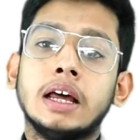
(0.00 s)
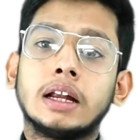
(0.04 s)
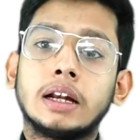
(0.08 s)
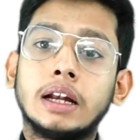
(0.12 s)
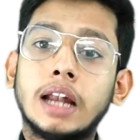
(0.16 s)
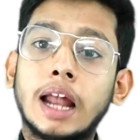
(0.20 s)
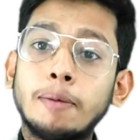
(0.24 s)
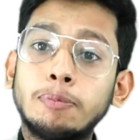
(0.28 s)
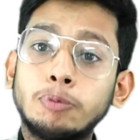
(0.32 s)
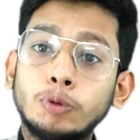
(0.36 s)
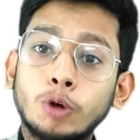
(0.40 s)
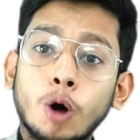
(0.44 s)

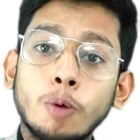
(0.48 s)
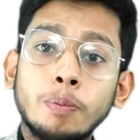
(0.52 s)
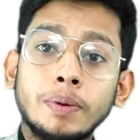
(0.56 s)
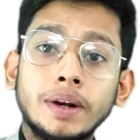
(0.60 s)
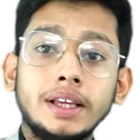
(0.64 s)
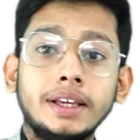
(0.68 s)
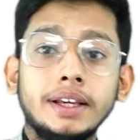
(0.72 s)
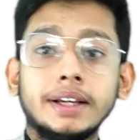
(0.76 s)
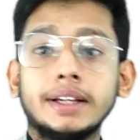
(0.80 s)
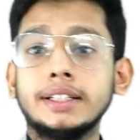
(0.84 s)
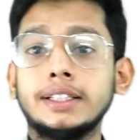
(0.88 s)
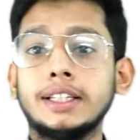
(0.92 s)
लैपटॉप
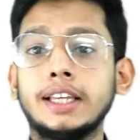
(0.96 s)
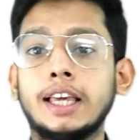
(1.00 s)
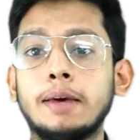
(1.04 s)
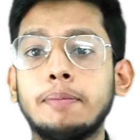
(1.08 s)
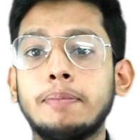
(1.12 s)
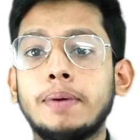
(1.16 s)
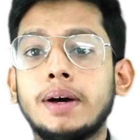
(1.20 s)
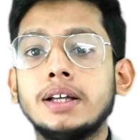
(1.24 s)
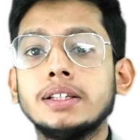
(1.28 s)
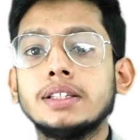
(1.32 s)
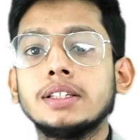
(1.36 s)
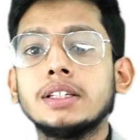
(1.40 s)
नहीं है किसी के
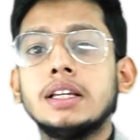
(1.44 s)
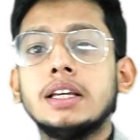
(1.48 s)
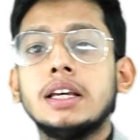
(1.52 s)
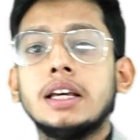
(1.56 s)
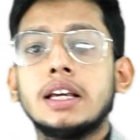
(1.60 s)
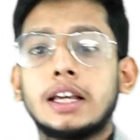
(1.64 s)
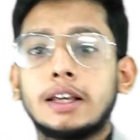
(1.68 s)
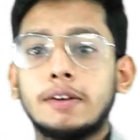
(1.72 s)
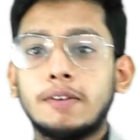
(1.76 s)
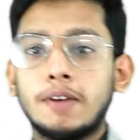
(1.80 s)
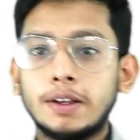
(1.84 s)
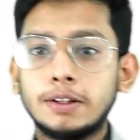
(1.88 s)
पास
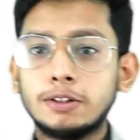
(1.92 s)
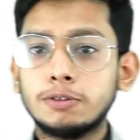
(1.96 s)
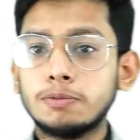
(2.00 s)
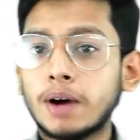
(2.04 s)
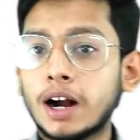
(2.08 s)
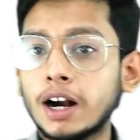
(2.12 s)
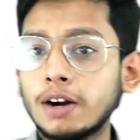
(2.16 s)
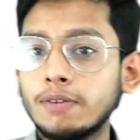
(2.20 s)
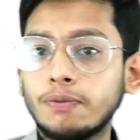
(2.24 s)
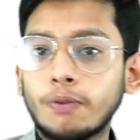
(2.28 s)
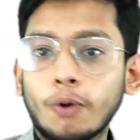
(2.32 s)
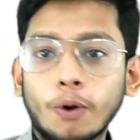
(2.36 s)
किसी के पास
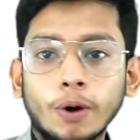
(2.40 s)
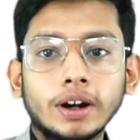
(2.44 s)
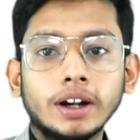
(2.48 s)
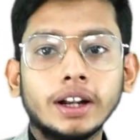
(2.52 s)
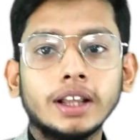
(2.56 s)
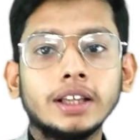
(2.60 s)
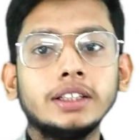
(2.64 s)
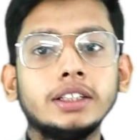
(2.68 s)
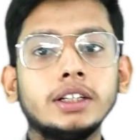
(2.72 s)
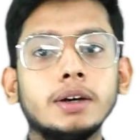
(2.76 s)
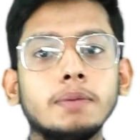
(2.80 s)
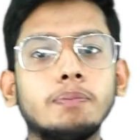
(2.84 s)
स्मार्टफोन
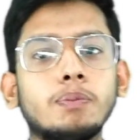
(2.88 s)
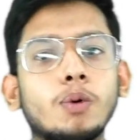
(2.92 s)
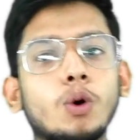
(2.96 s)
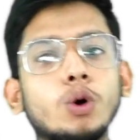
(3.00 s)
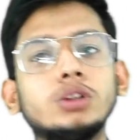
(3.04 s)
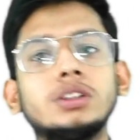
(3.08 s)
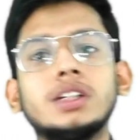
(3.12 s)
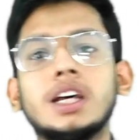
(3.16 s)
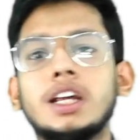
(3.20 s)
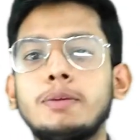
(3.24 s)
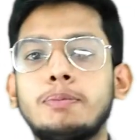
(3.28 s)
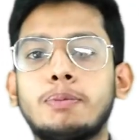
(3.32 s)
नहीं है
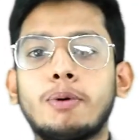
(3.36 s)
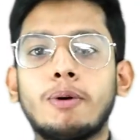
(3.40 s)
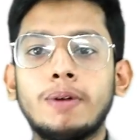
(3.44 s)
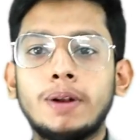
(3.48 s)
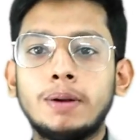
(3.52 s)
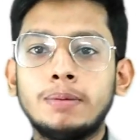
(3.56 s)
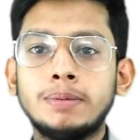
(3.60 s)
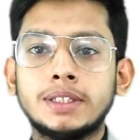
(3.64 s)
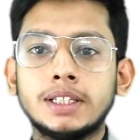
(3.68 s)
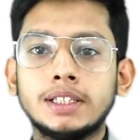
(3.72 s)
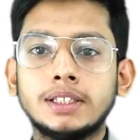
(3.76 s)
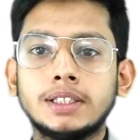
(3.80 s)
बहुत सारी
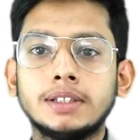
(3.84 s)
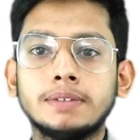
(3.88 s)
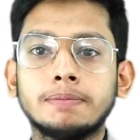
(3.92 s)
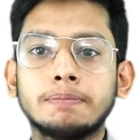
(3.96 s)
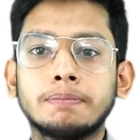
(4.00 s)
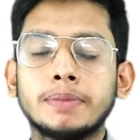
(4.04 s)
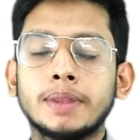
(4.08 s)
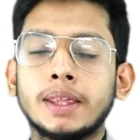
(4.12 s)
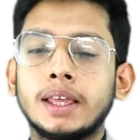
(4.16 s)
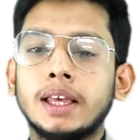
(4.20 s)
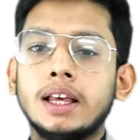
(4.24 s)
प्रॉब्लम्स है सर